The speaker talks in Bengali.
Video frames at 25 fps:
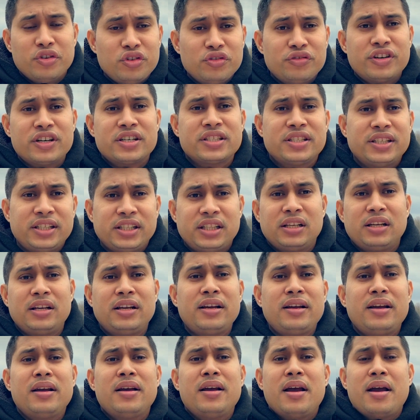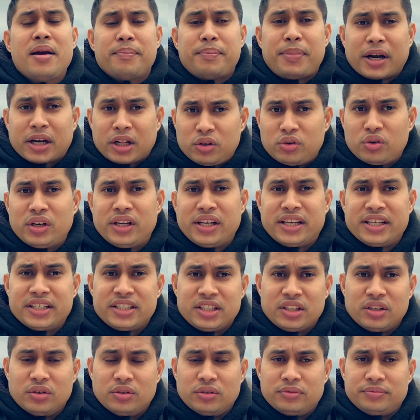ইউনিভার্সিটিতে পাঠানো
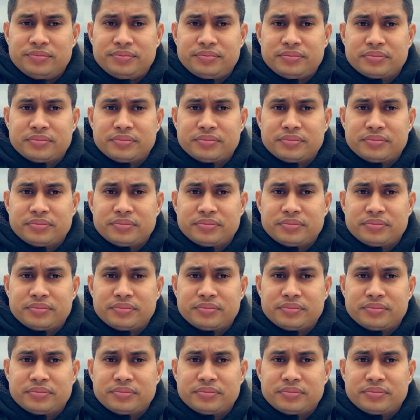লেগেছিল